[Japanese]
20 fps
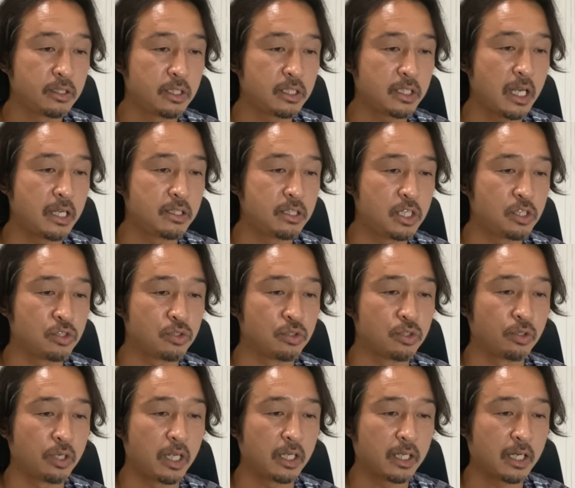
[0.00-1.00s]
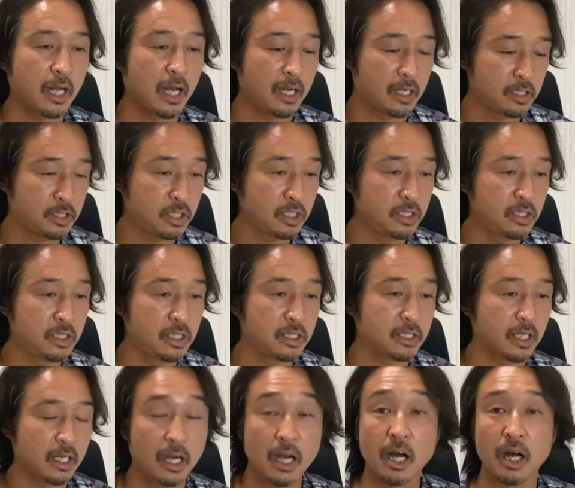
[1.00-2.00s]
2024年から新
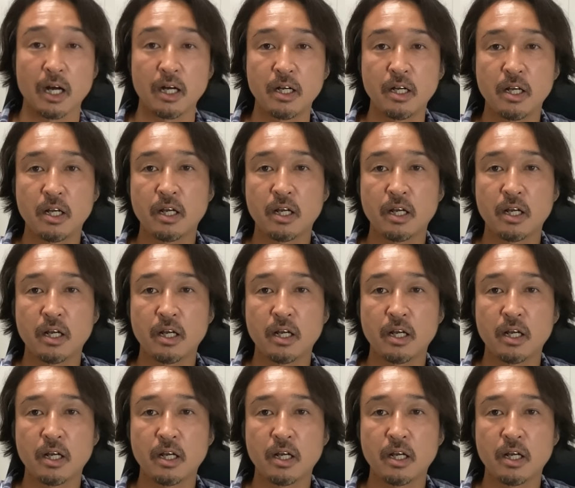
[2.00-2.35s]
NISA が、